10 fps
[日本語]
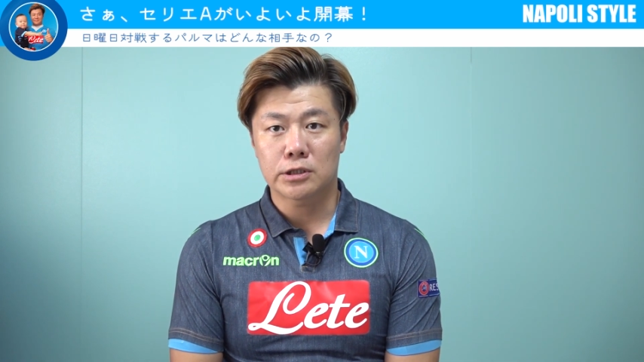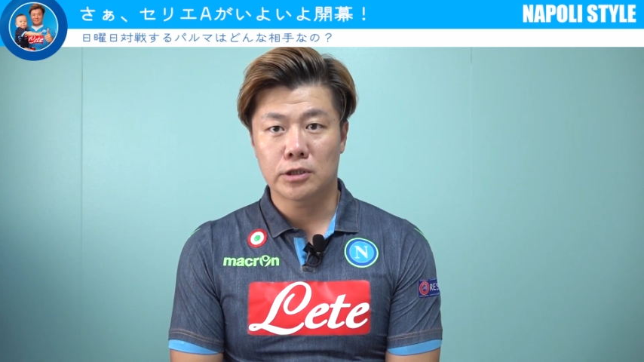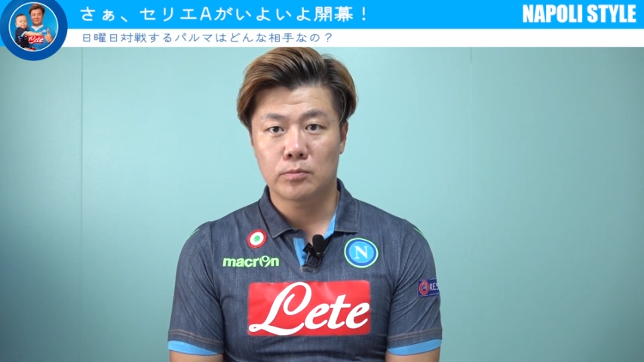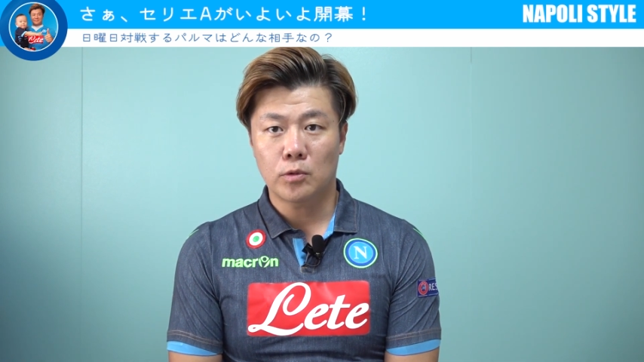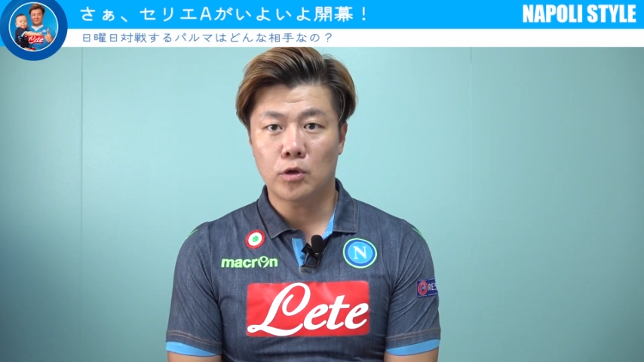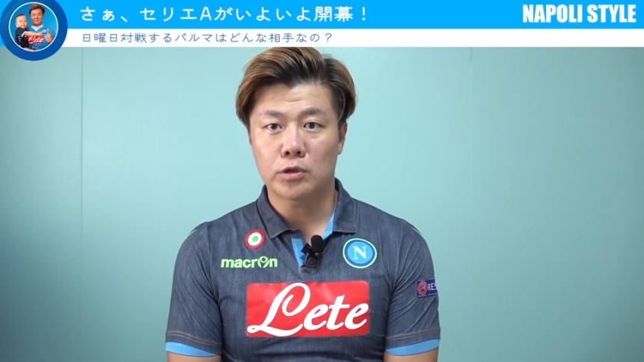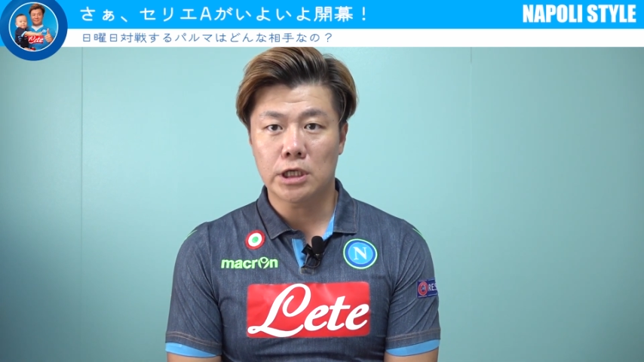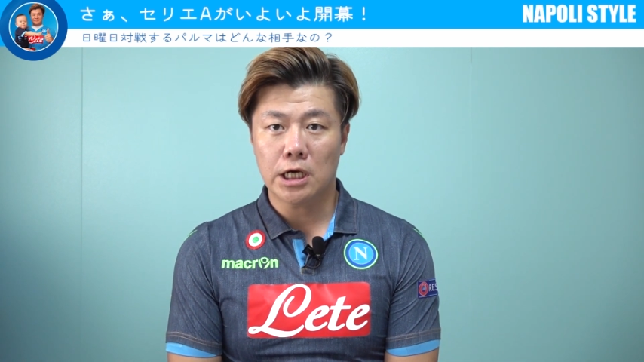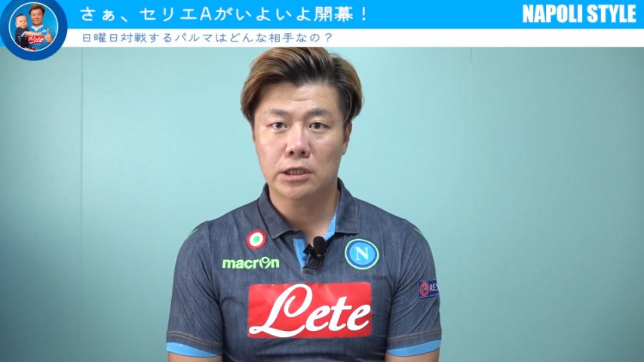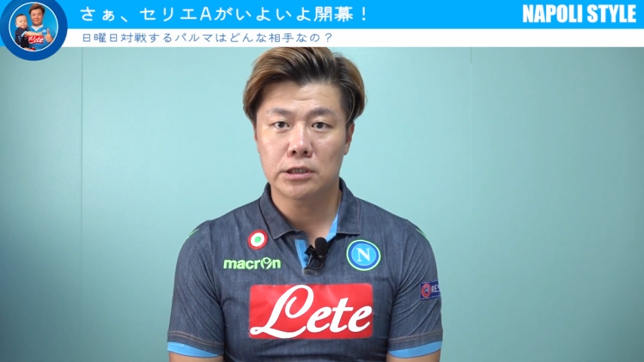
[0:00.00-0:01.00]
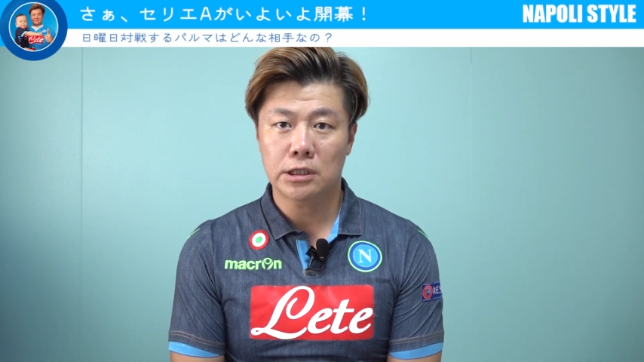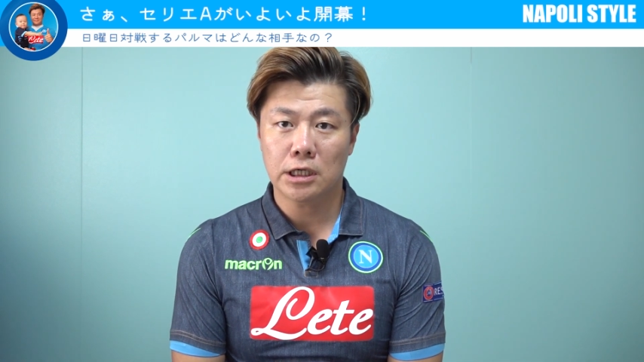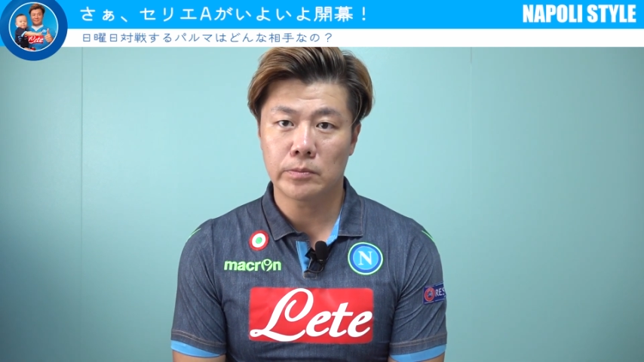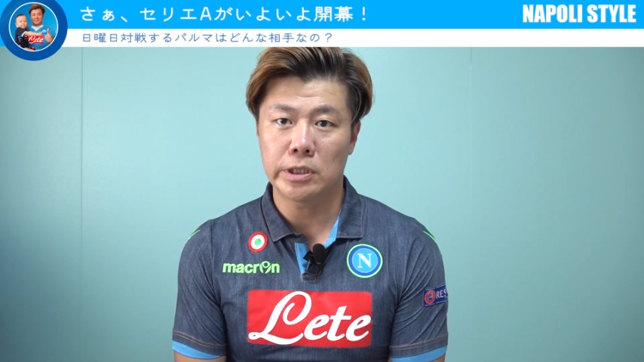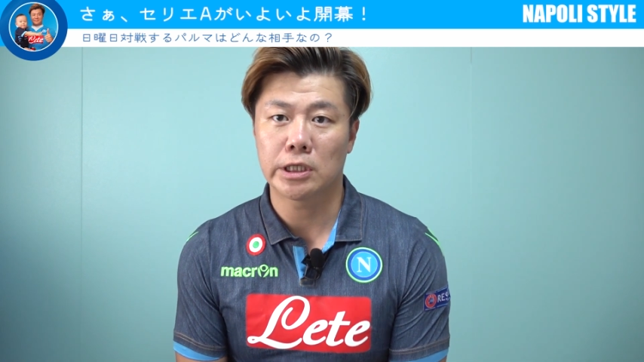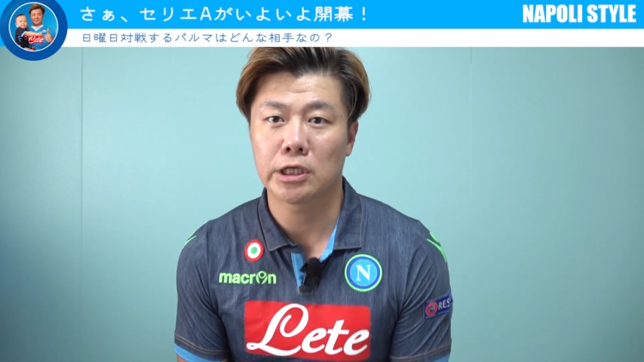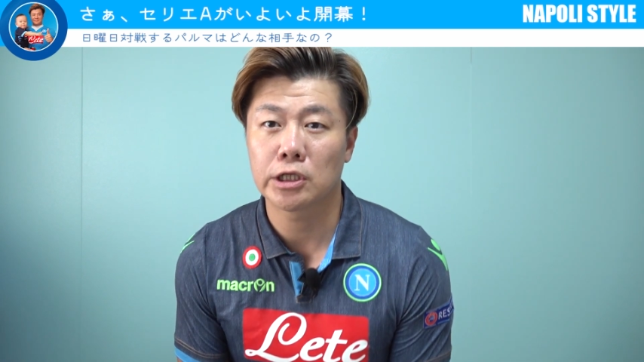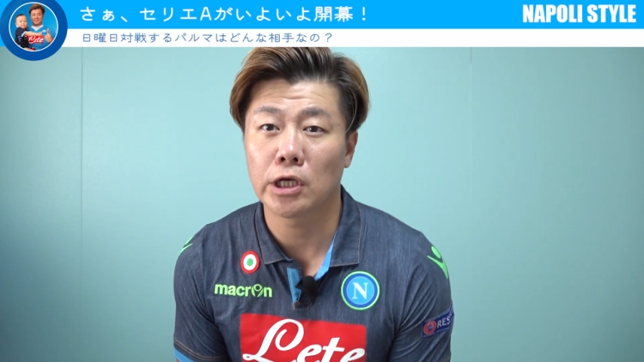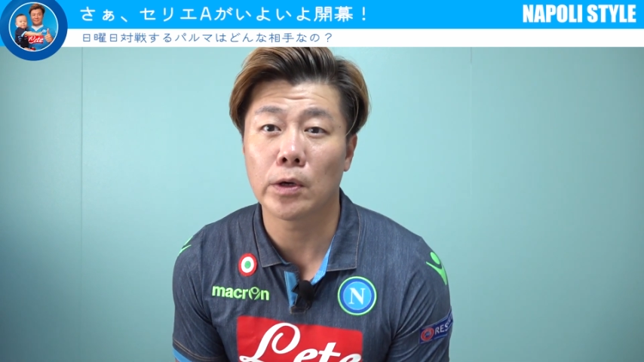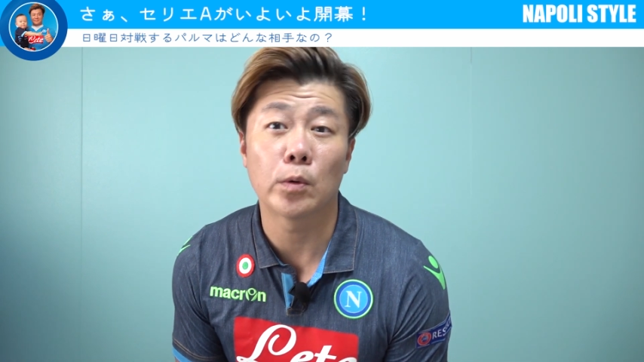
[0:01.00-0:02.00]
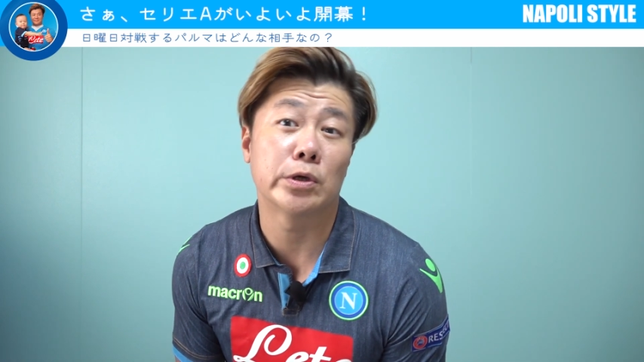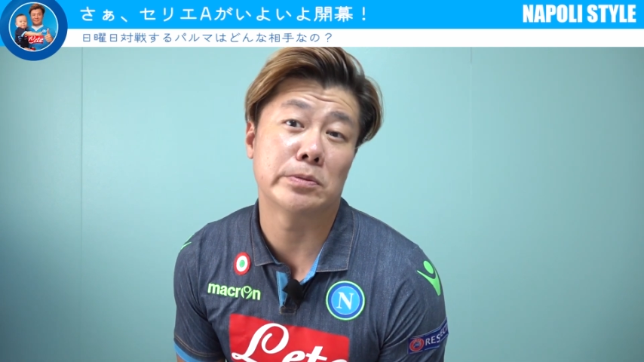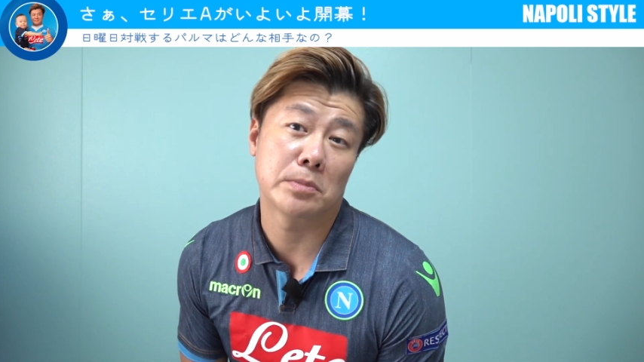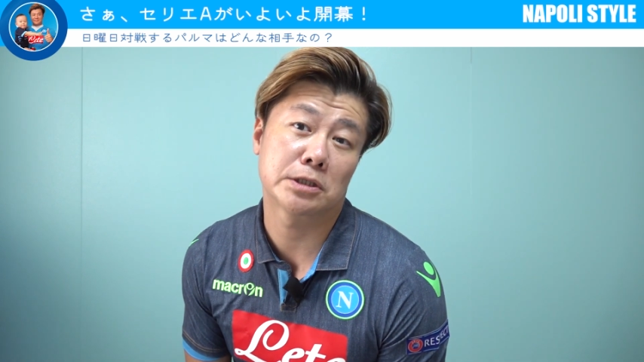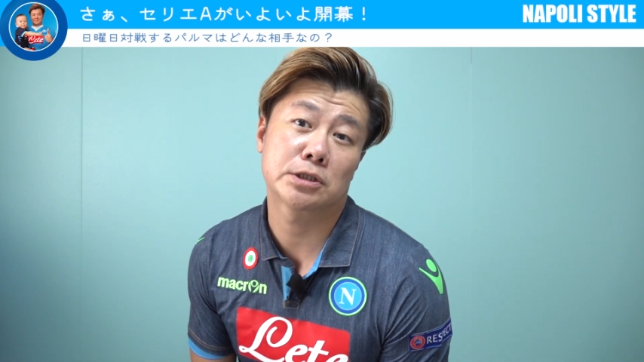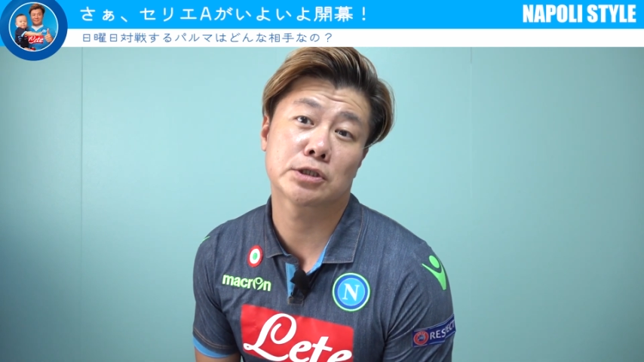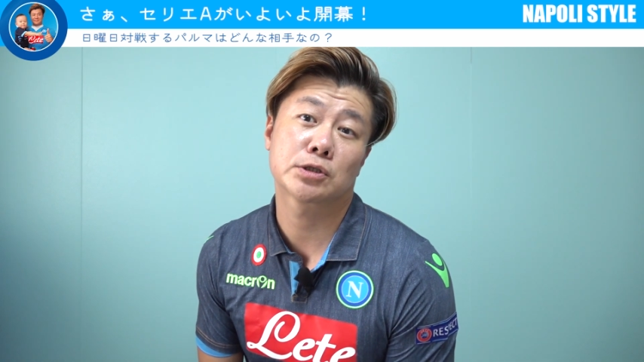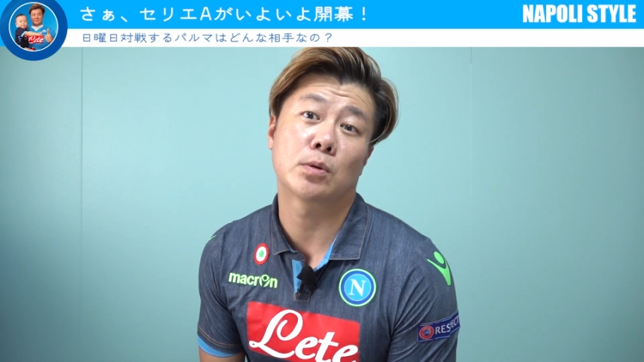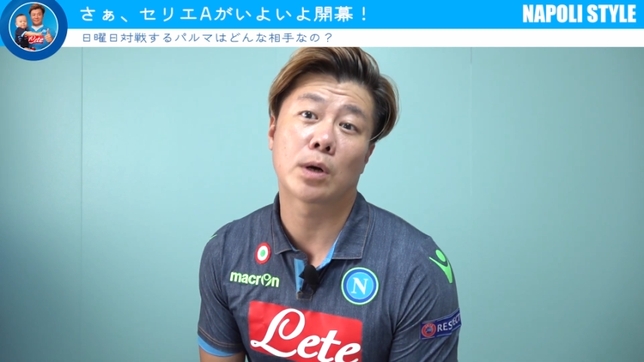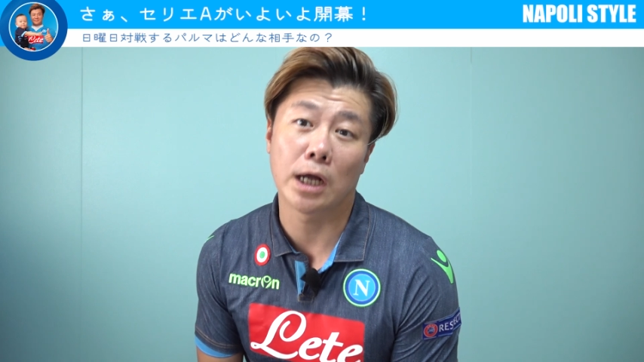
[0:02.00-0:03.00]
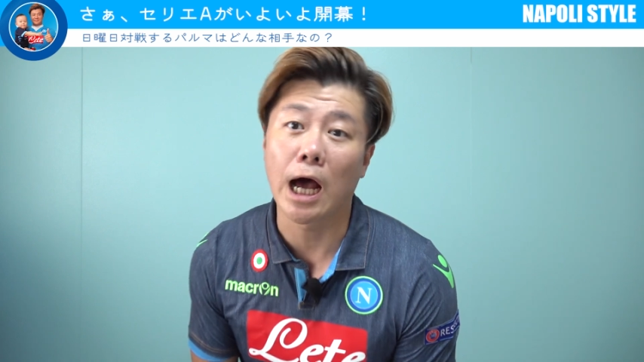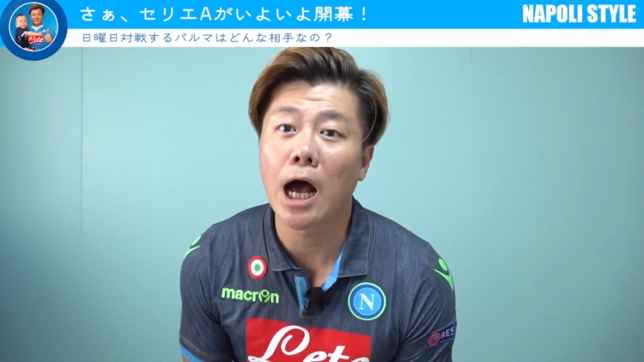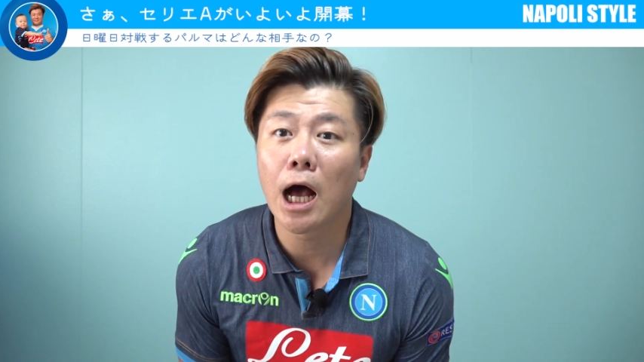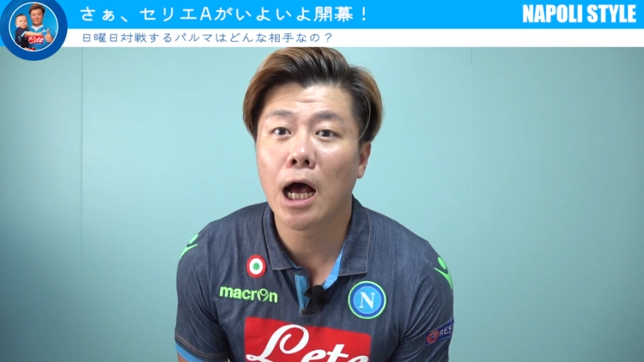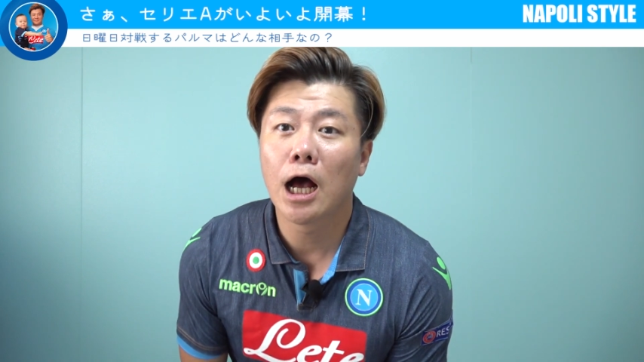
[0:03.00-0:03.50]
すけども200人が見えてきておりますここか